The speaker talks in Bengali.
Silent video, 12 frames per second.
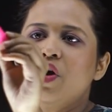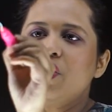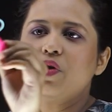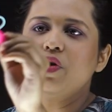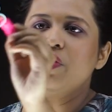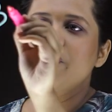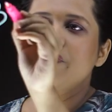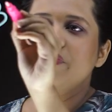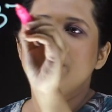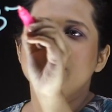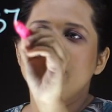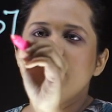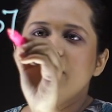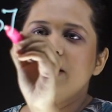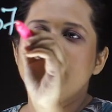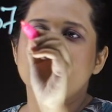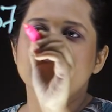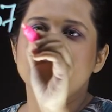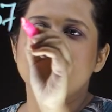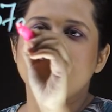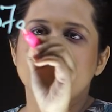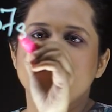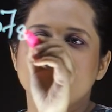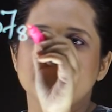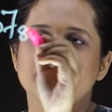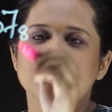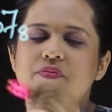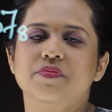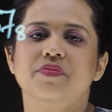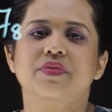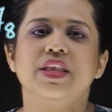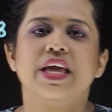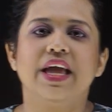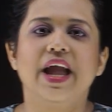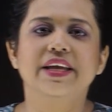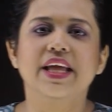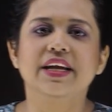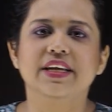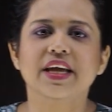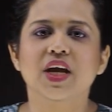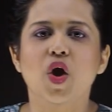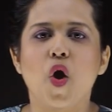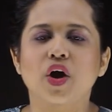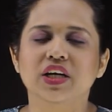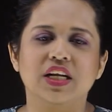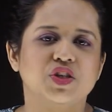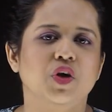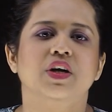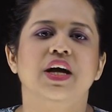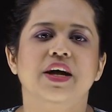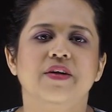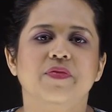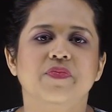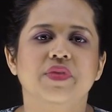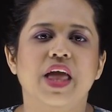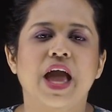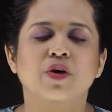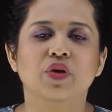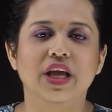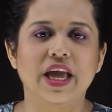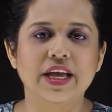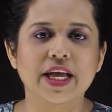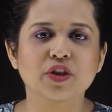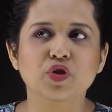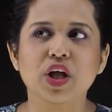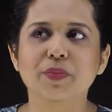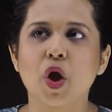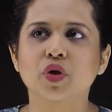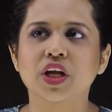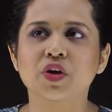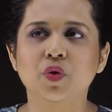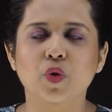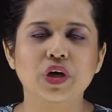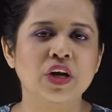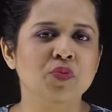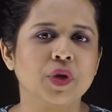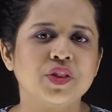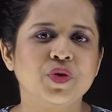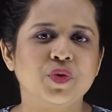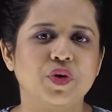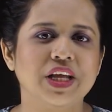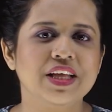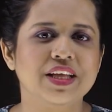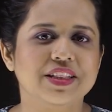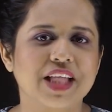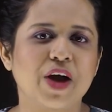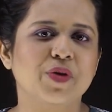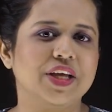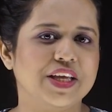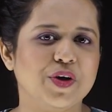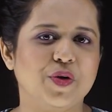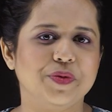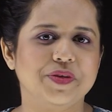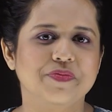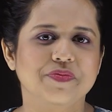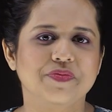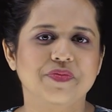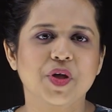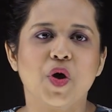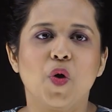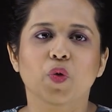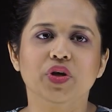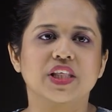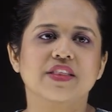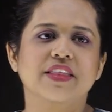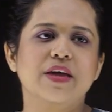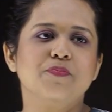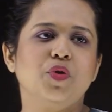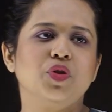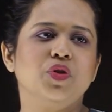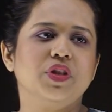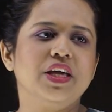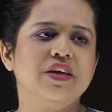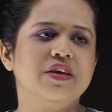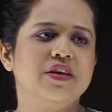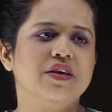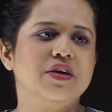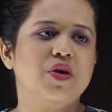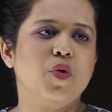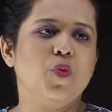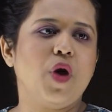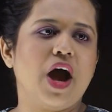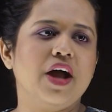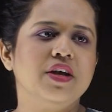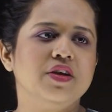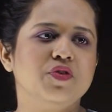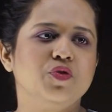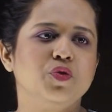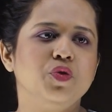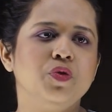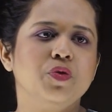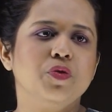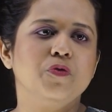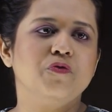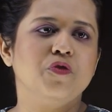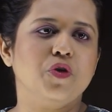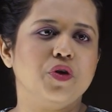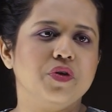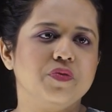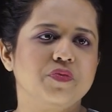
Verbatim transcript: ধরো থার্টি সেভেন এটি একটি অক্টাল সংখ্যা এখন একে যদি আমরা অক্টাল কোডে রূপান্তর করি তাহলে কি হবে যে সেম পদ্ধতি ওয়ান টু ফোর